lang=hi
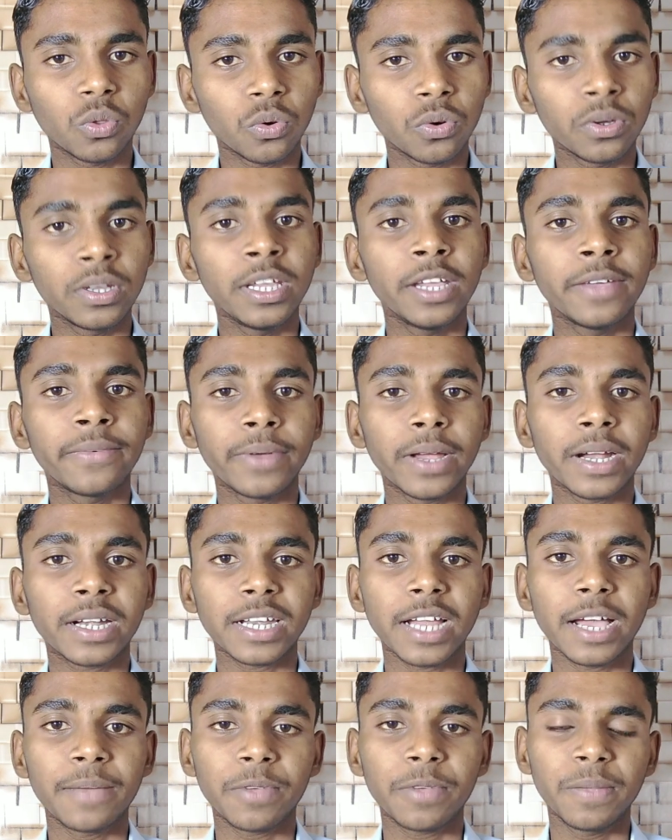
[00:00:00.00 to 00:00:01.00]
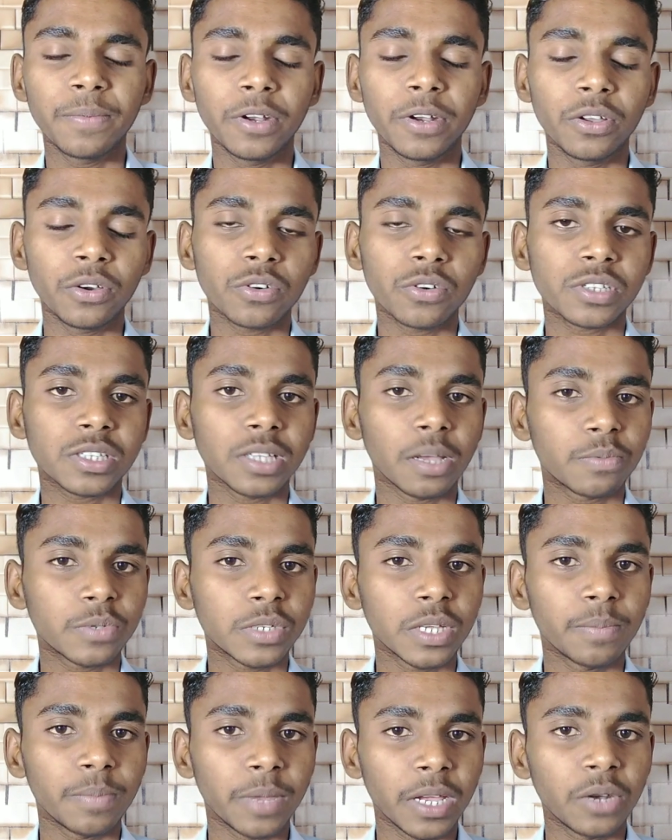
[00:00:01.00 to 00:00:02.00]
दो ही इफेक्ट आपकी वीडियो को
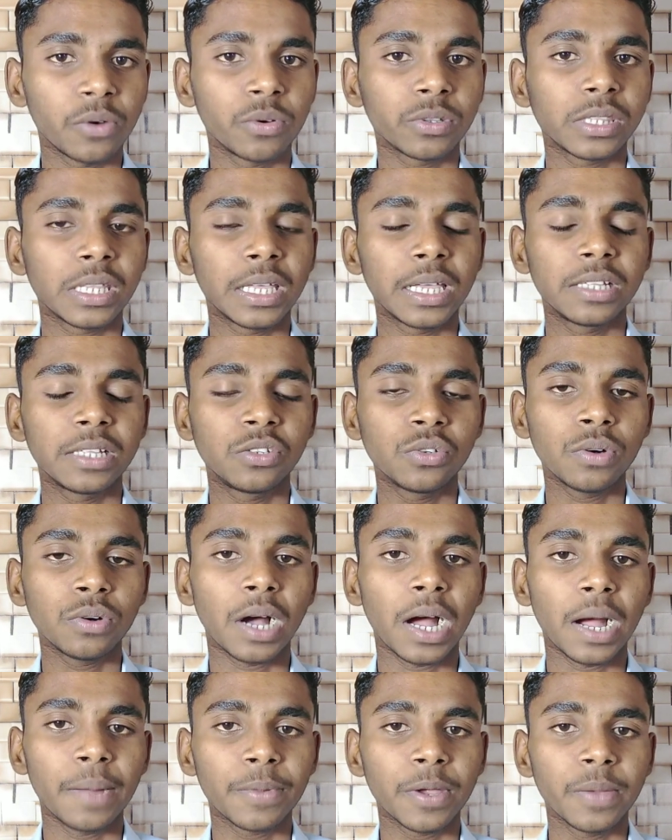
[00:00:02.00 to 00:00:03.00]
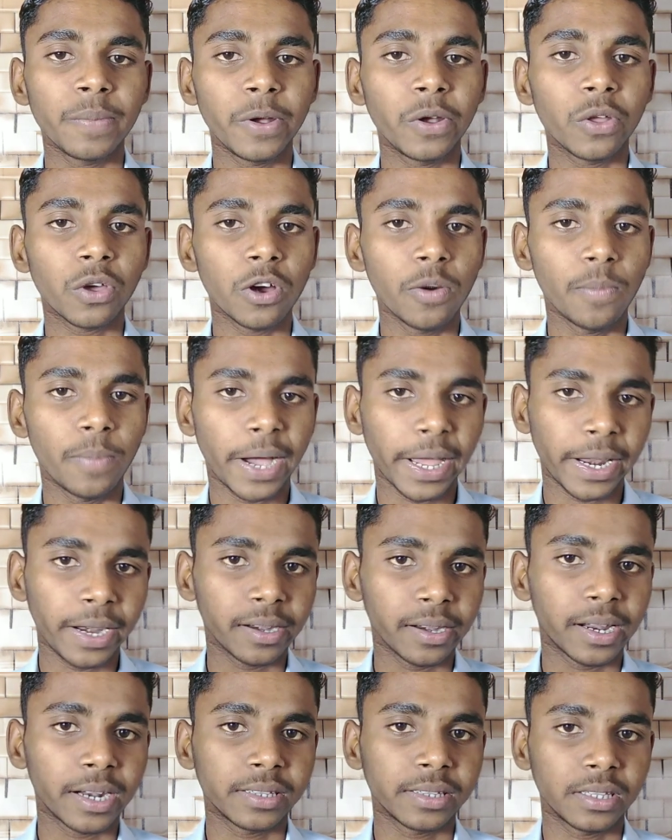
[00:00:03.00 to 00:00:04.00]
सबसे मेन होते हैं जो आपकी वीडियो को
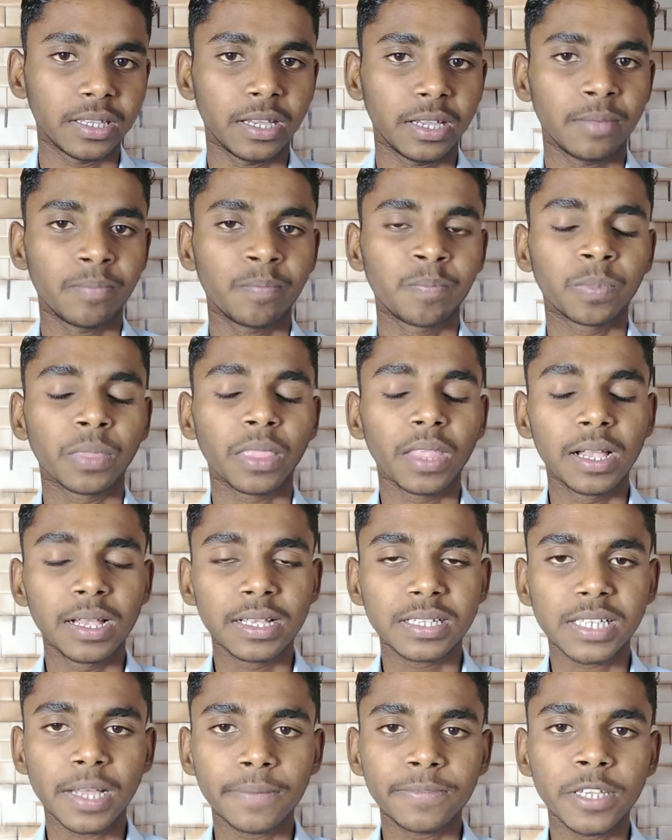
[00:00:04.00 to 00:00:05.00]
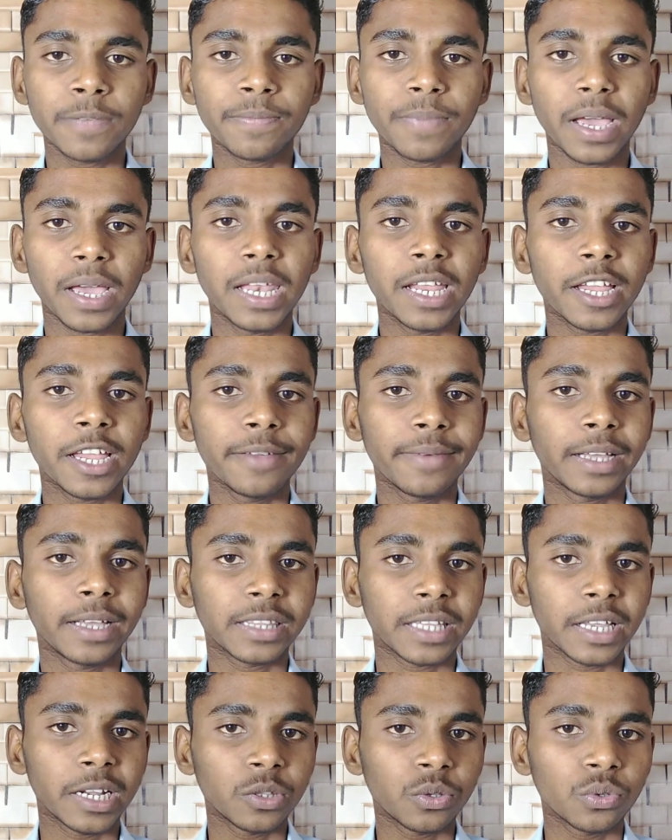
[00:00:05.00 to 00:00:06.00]
वायरल करते हैं सबसे पहले की
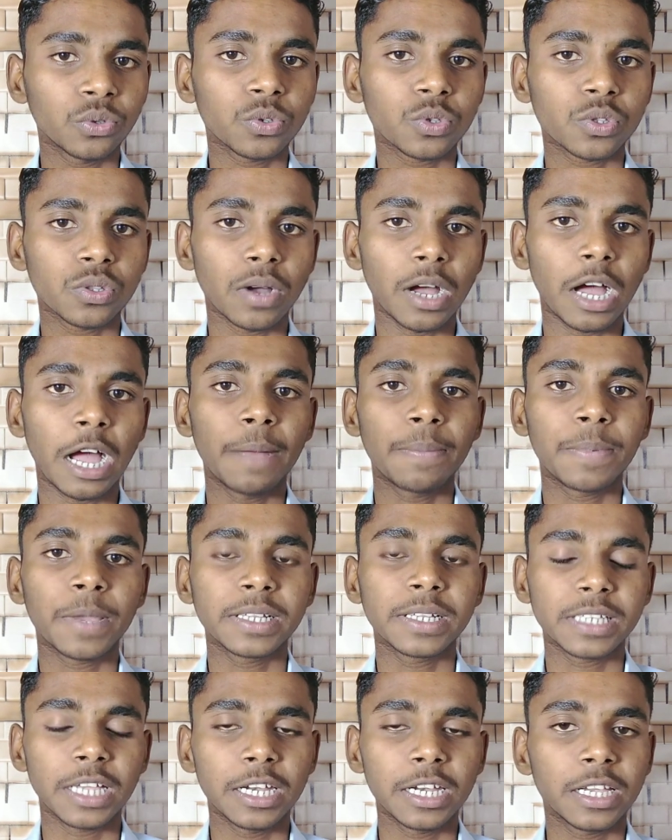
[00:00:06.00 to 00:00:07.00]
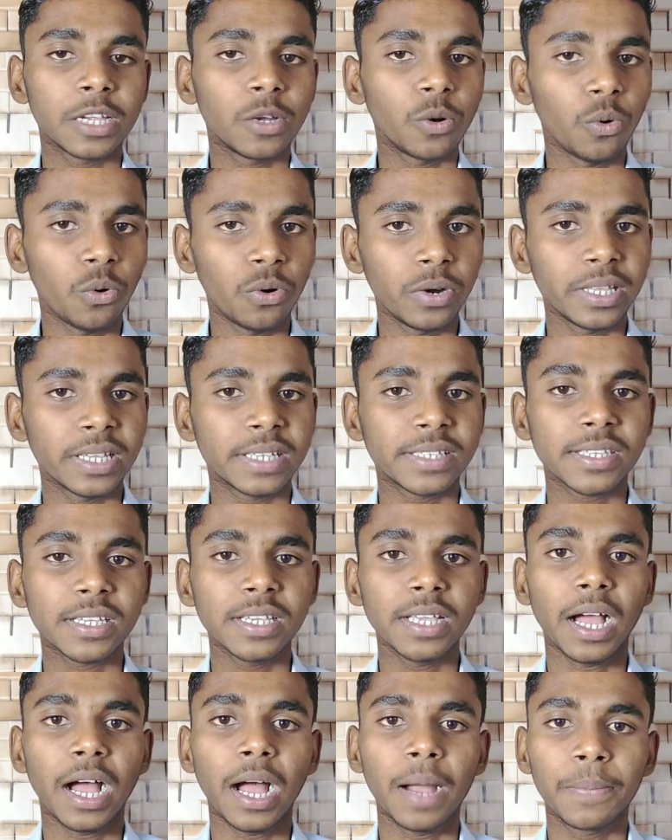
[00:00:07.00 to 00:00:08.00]
बात करें तो दोस्तों आपके चैनल की ऑडियंस
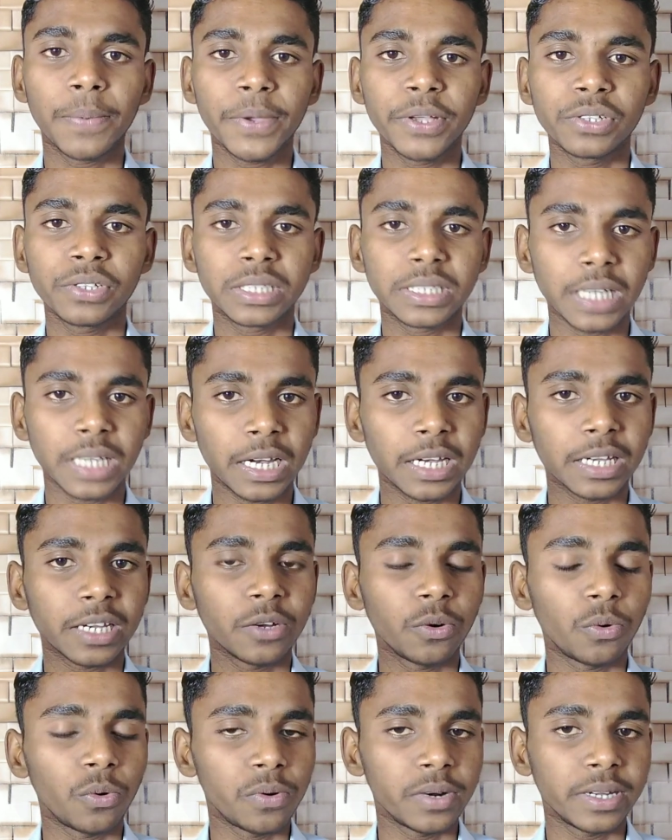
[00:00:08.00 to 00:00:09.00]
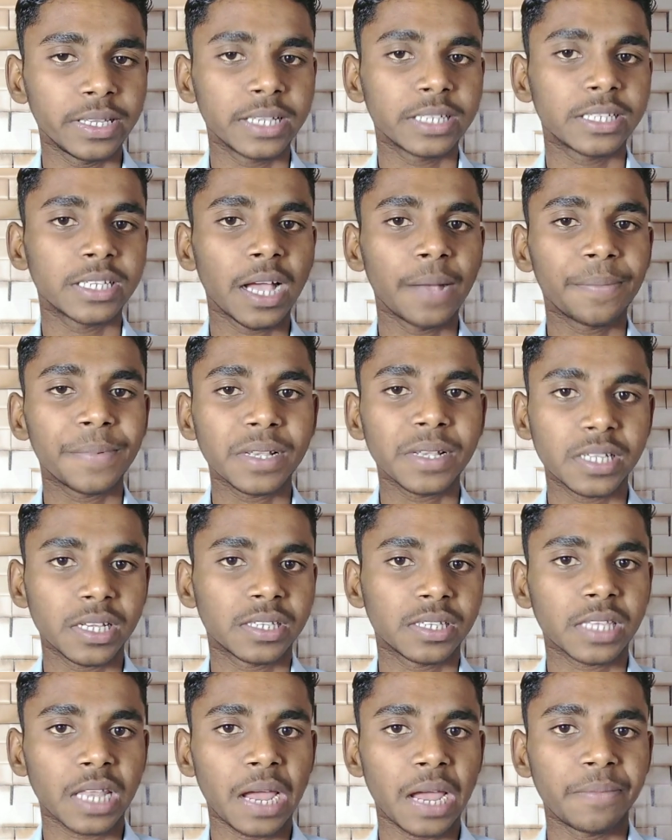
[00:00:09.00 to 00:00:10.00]
की आपके जो चैनल की ऑडियंस है आपके
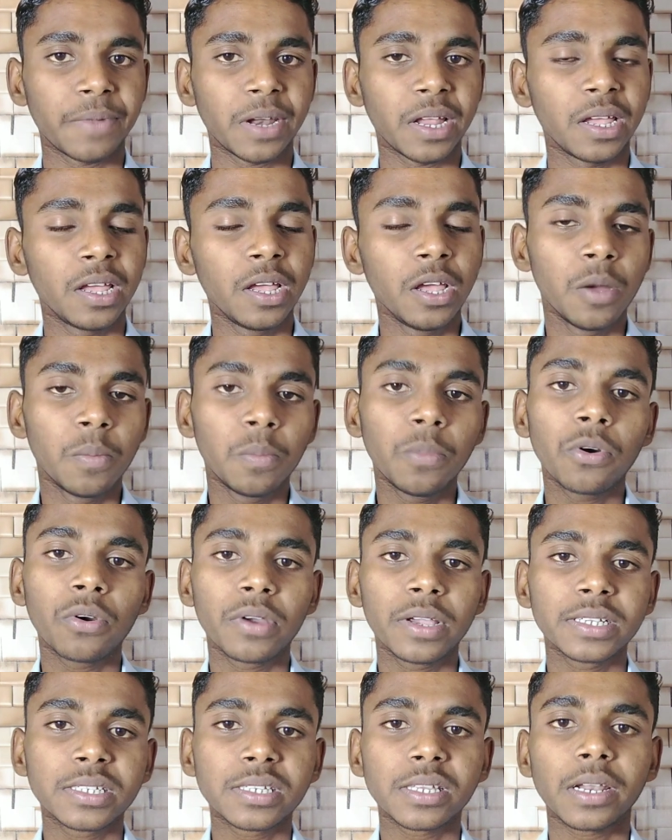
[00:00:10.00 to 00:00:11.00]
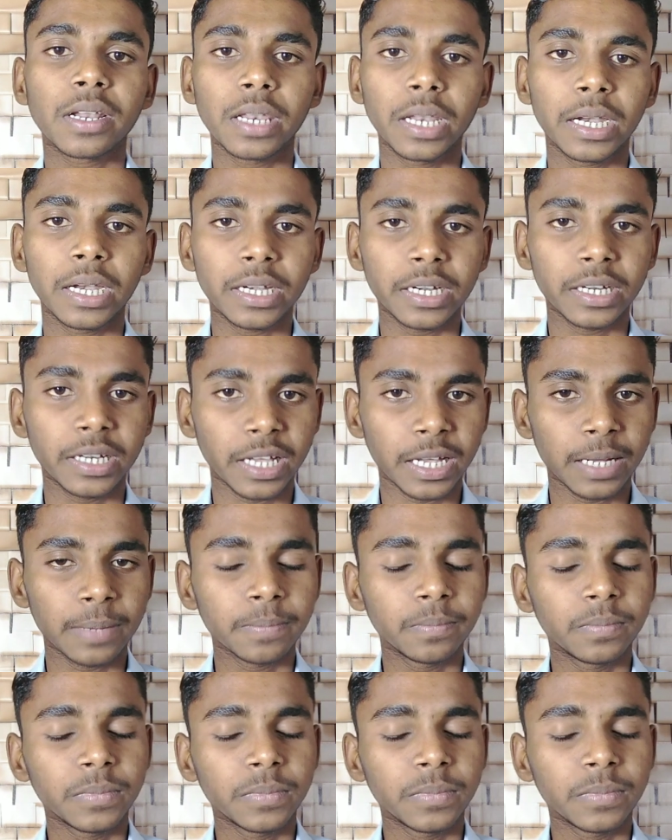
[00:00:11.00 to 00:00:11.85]
सब्सक्राइबर हैं वो किस रिलेटेड हैं